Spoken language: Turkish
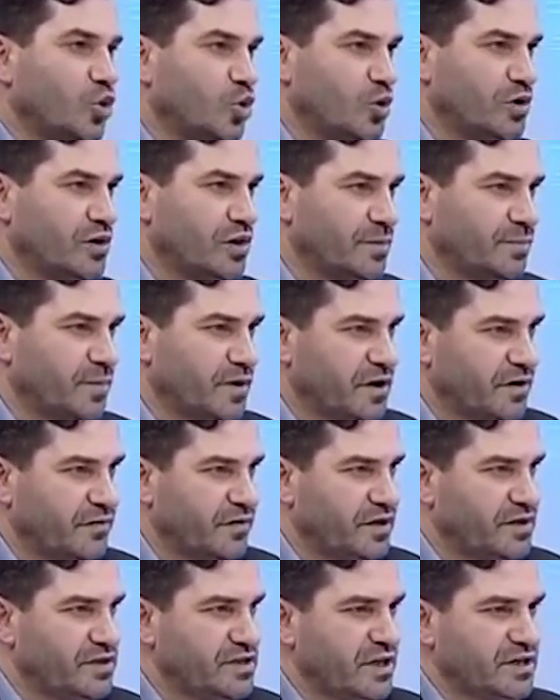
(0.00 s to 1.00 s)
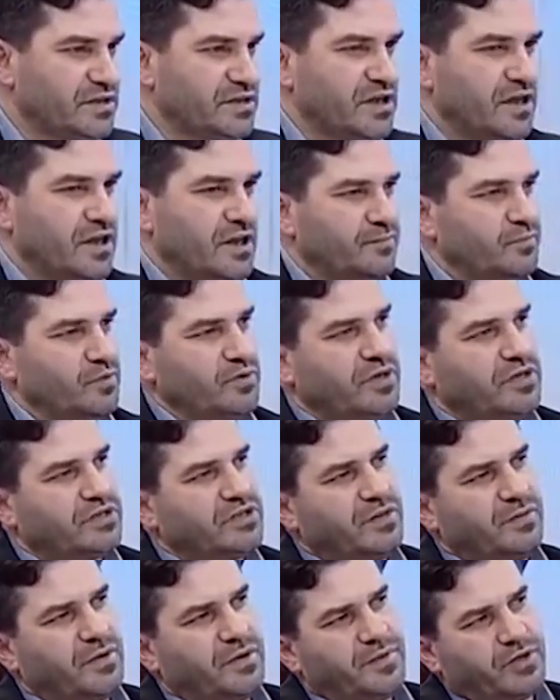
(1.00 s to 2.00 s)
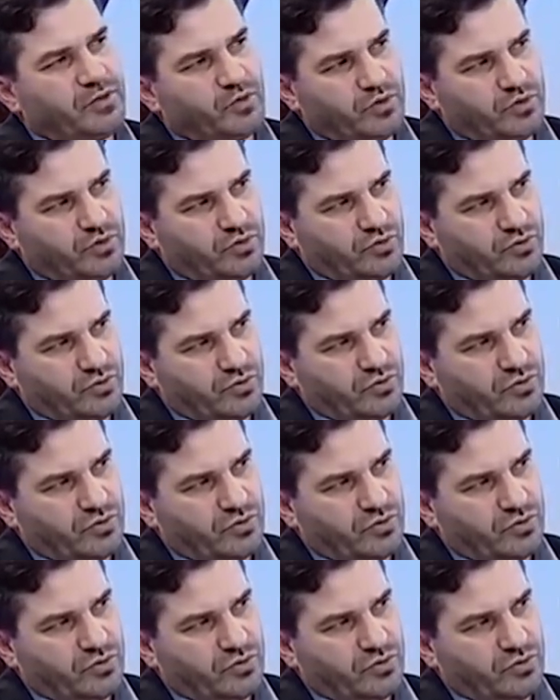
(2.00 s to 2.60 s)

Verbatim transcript: o kadar para vereceğiz. Bunlar tamamen oyun.